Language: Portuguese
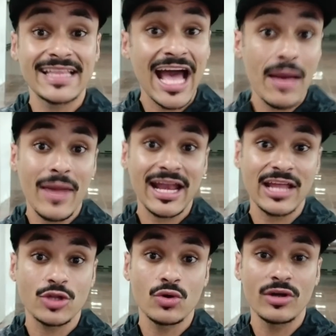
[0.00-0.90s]
na
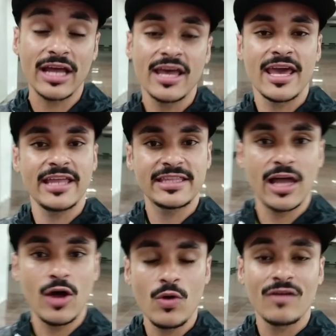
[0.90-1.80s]
maratona.
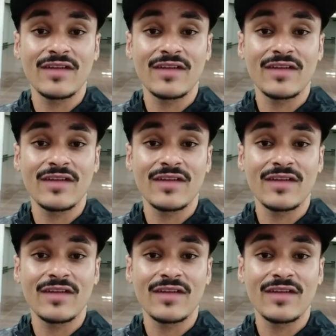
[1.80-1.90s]
Então,